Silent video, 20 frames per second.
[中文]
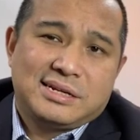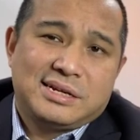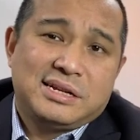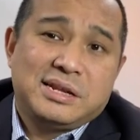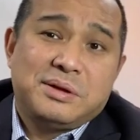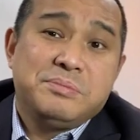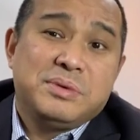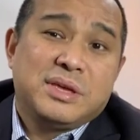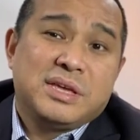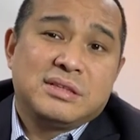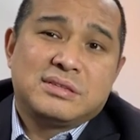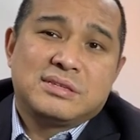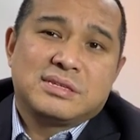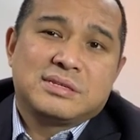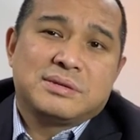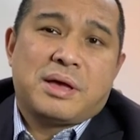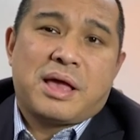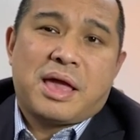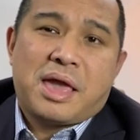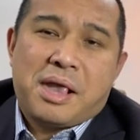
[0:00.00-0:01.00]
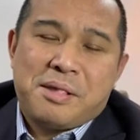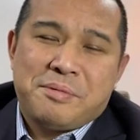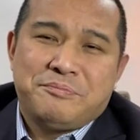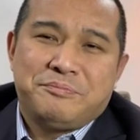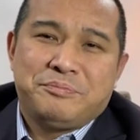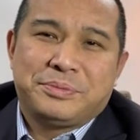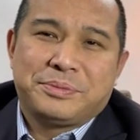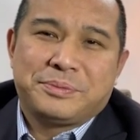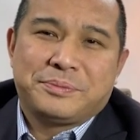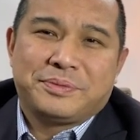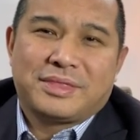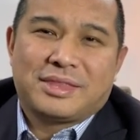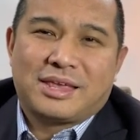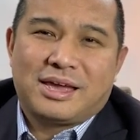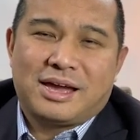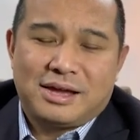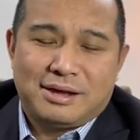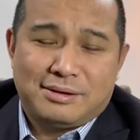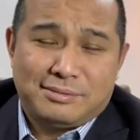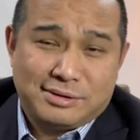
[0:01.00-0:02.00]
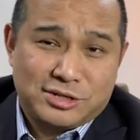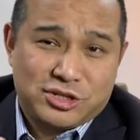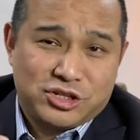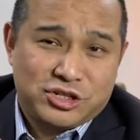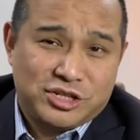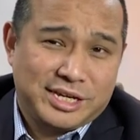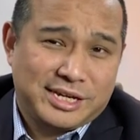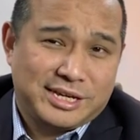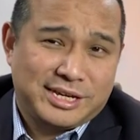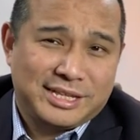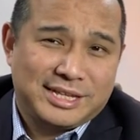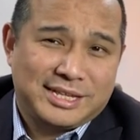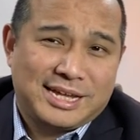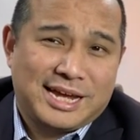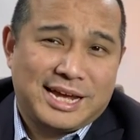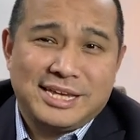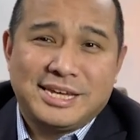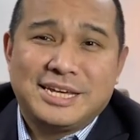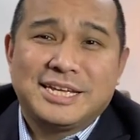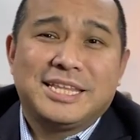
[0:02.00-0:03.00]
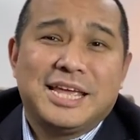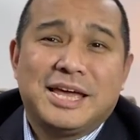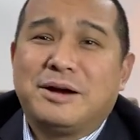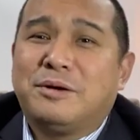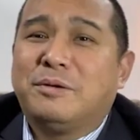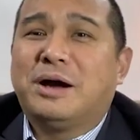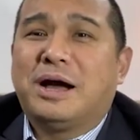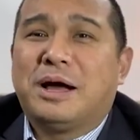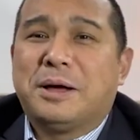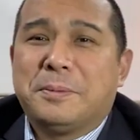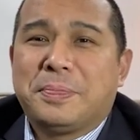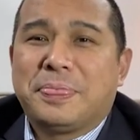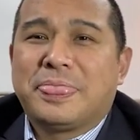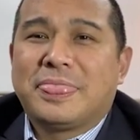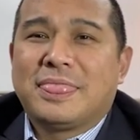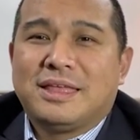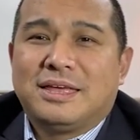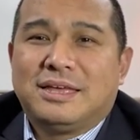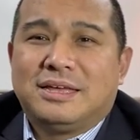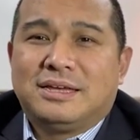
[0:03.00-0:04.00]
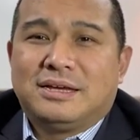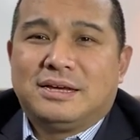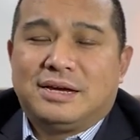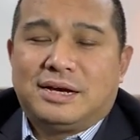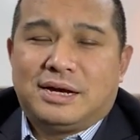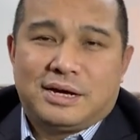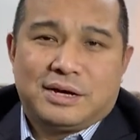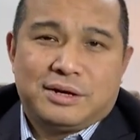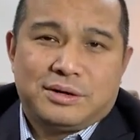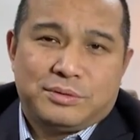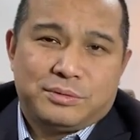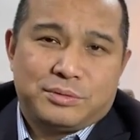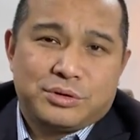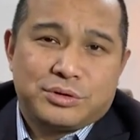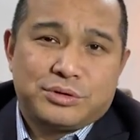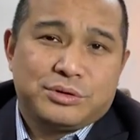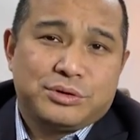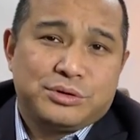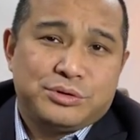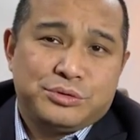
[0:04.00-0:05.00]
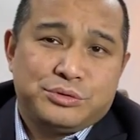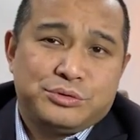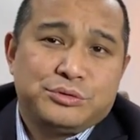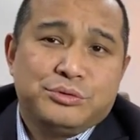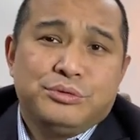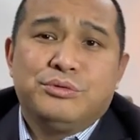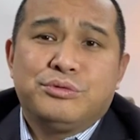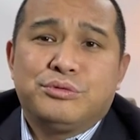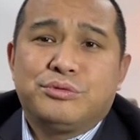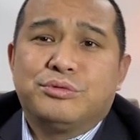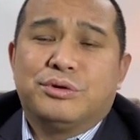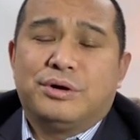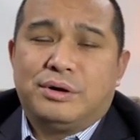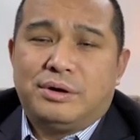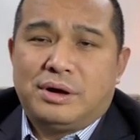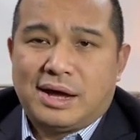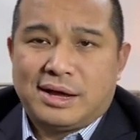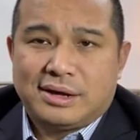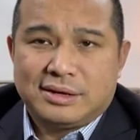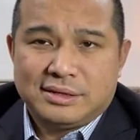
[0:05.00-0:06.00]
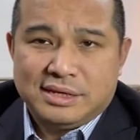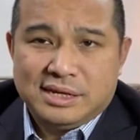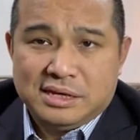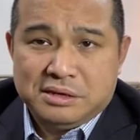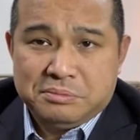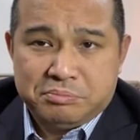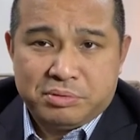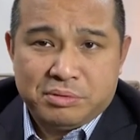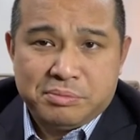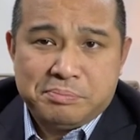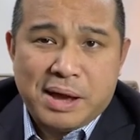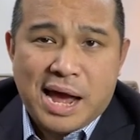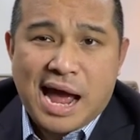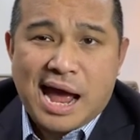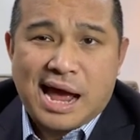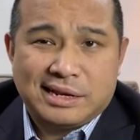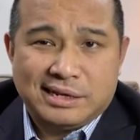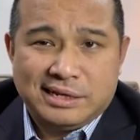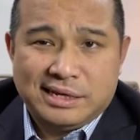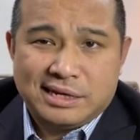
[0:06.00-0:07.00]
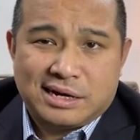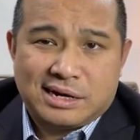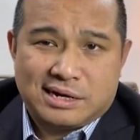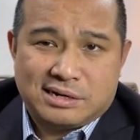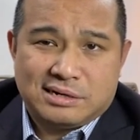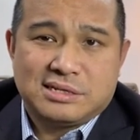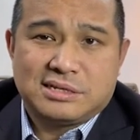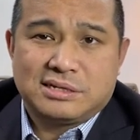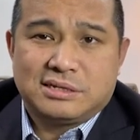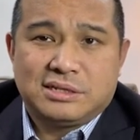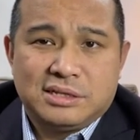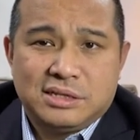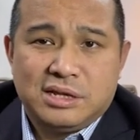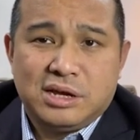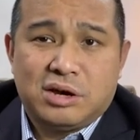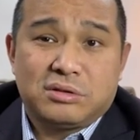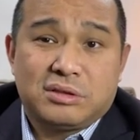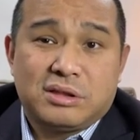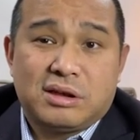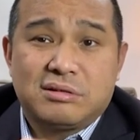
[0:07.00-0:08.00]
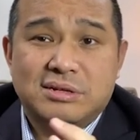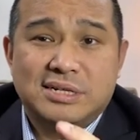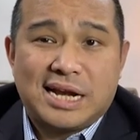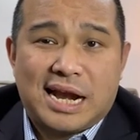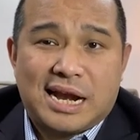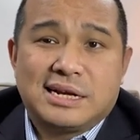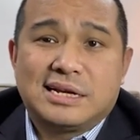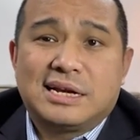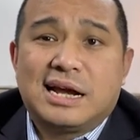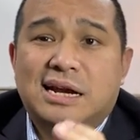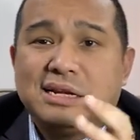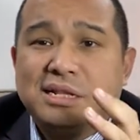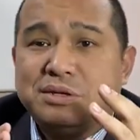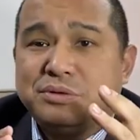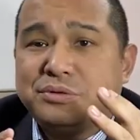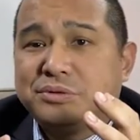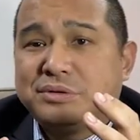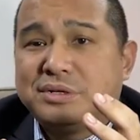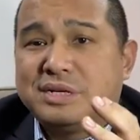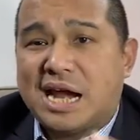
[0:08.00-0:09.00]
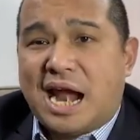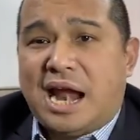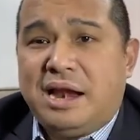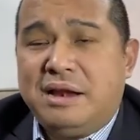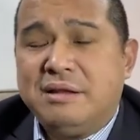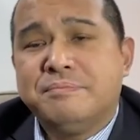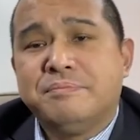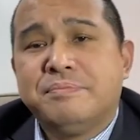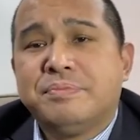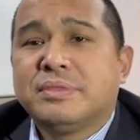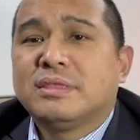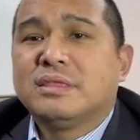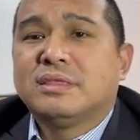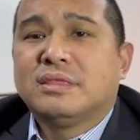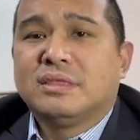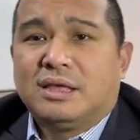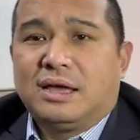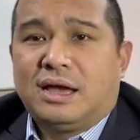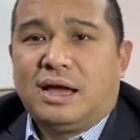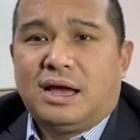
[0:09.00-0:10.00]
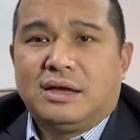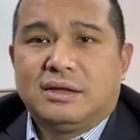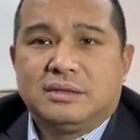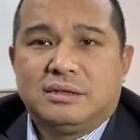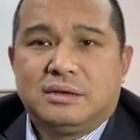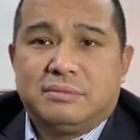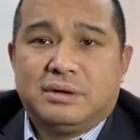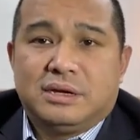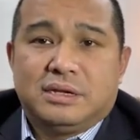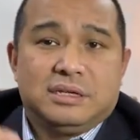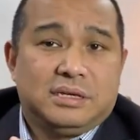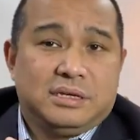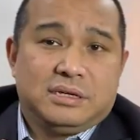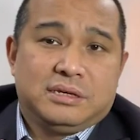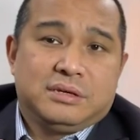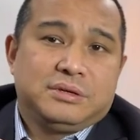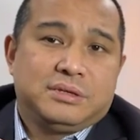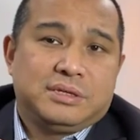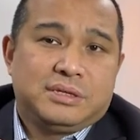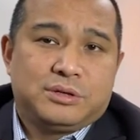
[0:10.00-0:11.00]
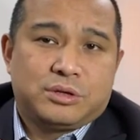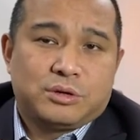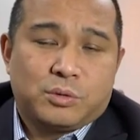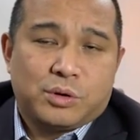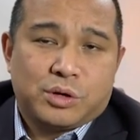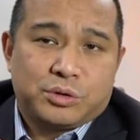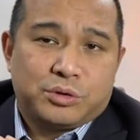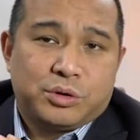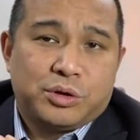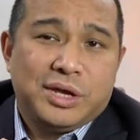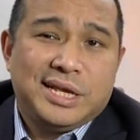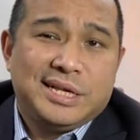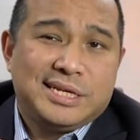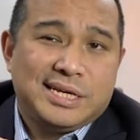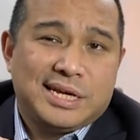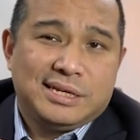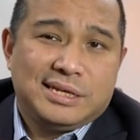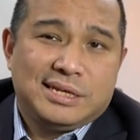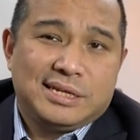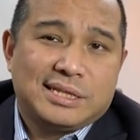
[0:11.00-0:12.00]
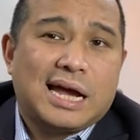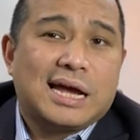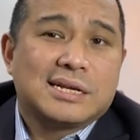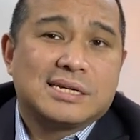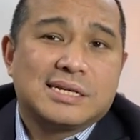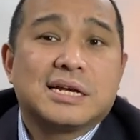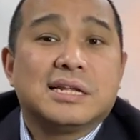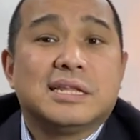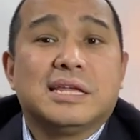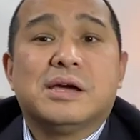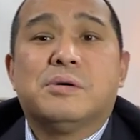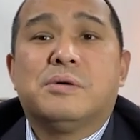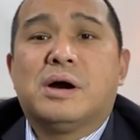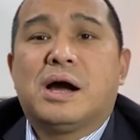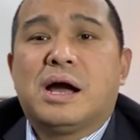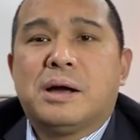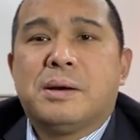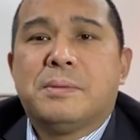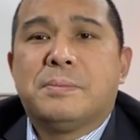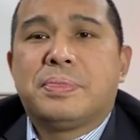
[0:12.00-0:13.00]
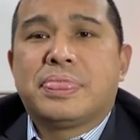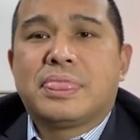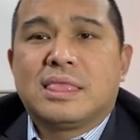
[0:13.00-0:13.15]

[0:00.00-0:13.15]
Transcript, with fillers: 个人的名字啊，我直接给了他一个电话啊，我说如果啊你不怕你儿子掉到染缸里去染啊，那么你我推荐你打这个电话，